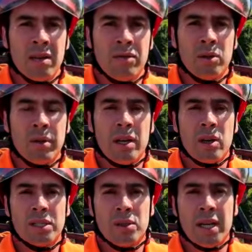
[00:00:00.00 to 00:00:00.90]
vindo aí
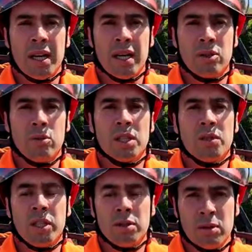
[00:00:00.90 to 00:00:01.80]
ocasionar duas
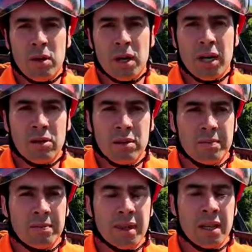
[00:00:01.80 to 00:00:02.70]
vítimas no local.
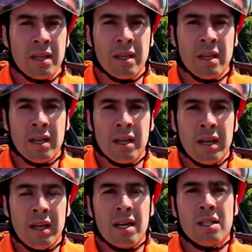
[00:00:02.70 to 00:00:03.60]

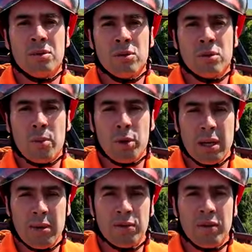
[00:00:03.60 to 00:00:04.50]
É, antes do
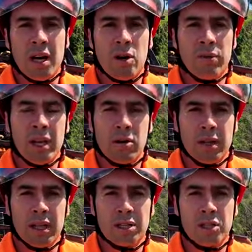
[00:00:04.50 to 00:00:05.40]
capotamento final, o veículo
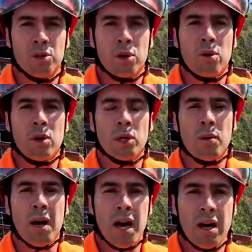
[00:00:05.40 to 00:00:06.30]
ainda se chocou contra
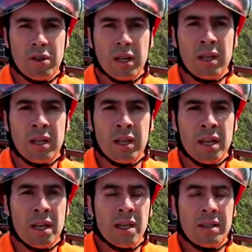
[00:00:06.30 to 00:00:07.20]
uma árvore,
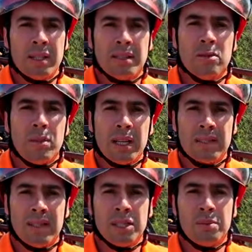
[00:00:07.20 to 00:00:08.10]
trazendo
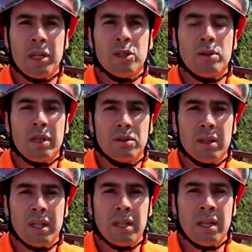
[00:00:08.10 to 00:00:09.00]
bastante prejuízo
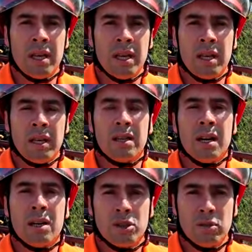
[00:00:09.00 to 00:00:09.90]
aí e
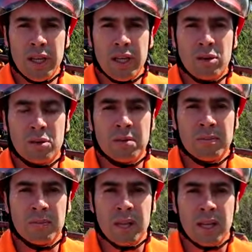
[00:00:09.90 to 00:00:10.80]
danos ao veículo.
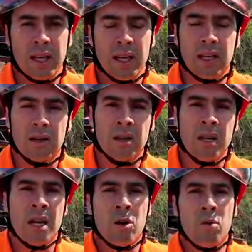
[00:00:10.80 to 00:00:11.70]
É,
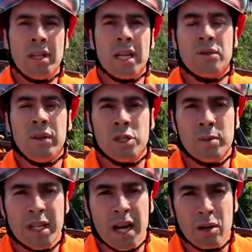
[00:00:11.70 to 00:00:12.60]
uma das
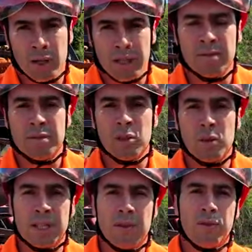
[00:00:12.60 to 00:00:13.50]
vítimas, Carona, se
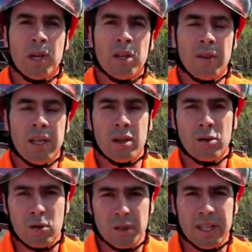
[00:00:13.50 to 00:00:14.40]
encontrava fora do
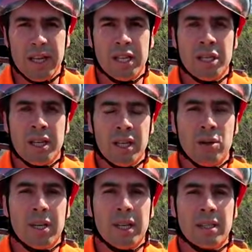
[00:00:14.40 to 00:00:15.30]
veículo, consciente
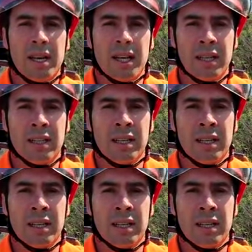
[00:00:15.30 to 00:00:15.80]
e orientada,